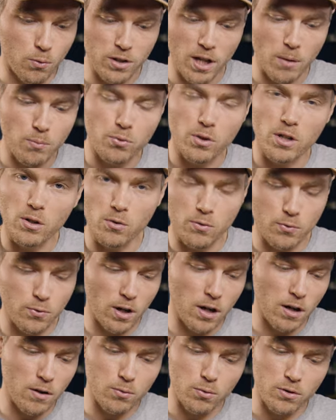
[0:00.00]
Vous appuyez une
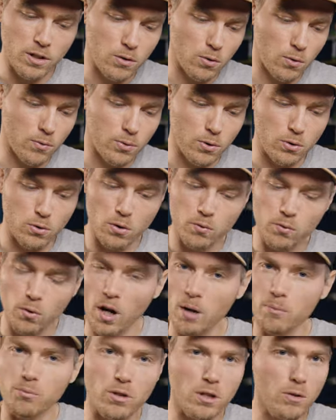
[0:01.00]
fois, vous êtes en photo, vous
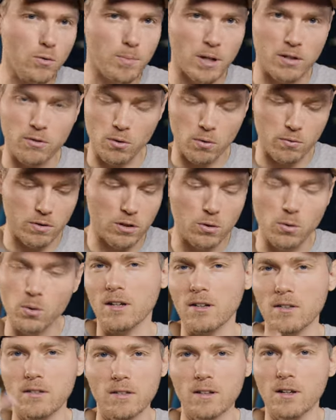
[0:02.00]
rappuyez, vous passez en vidéo,
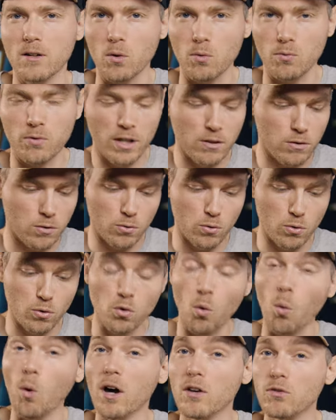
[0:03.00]
un cycle en fait de
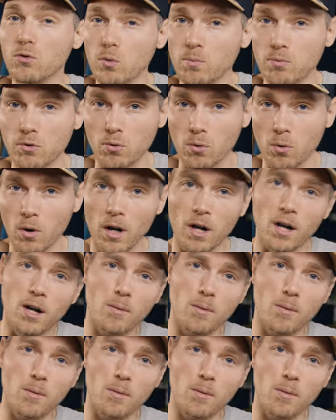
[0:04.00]
trois options